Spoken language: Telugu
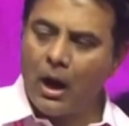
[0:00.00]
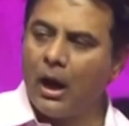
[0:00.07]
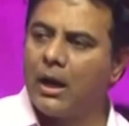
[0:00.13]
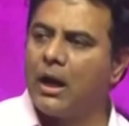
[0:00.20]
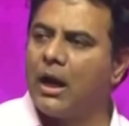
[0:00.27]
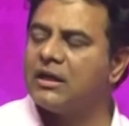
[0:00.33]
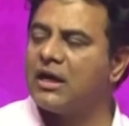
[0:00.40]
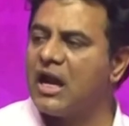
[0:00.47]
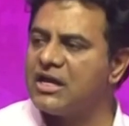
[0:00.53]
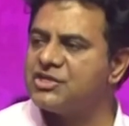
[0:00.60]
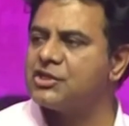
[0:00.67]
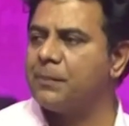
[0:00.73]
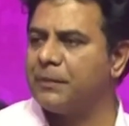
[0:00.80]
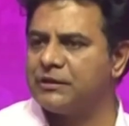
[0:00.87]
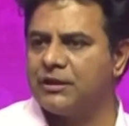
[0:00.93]
ఆనాటి
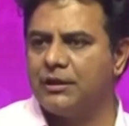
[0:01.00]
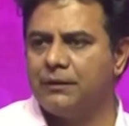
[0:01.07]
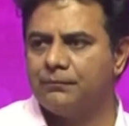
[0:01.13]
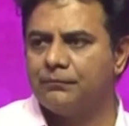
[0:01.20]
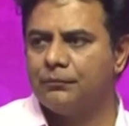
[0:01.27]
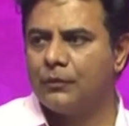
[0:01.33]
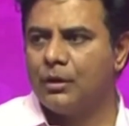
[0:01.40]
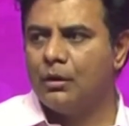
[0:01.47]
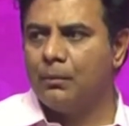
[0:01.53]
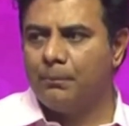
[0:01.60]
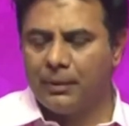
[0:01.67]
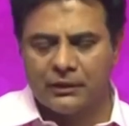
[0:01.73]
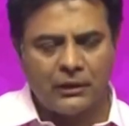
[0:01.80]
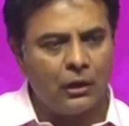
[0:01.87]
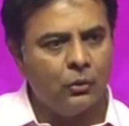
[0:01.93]
రాష్ట్రపతి
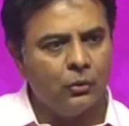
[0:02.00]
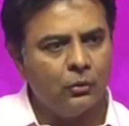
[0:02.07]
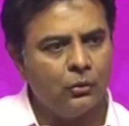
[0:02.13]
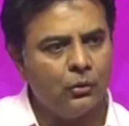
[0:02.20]
పెద్దలు